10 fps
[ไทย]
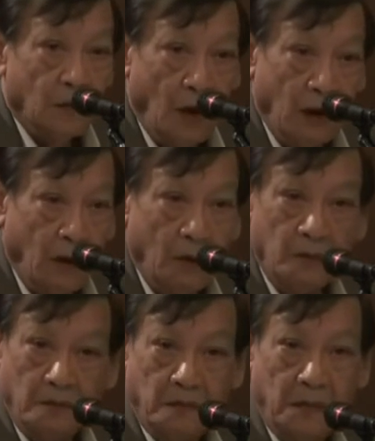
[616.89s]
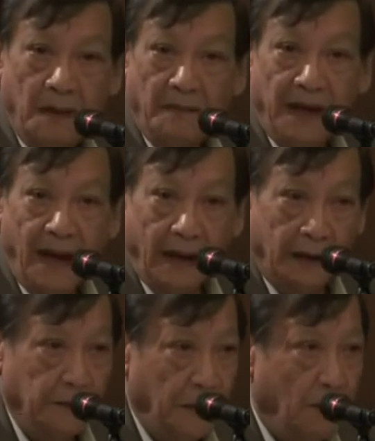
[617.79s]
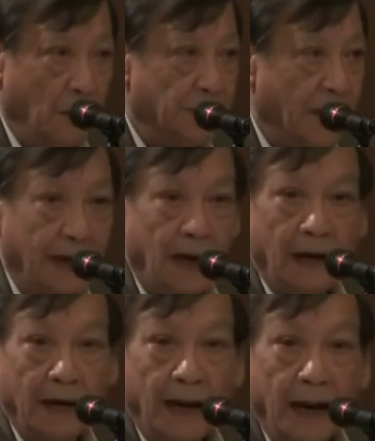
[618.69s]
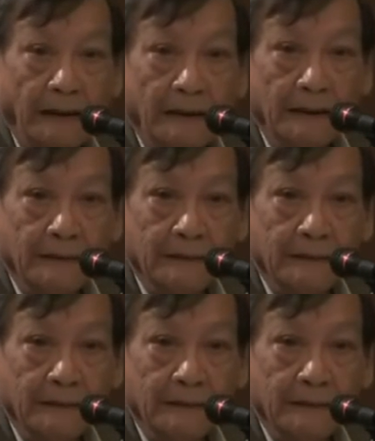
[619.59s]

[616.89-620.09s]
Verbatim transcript: เพราะเรารับไม่ได้กับระบบสาธารณรัฐ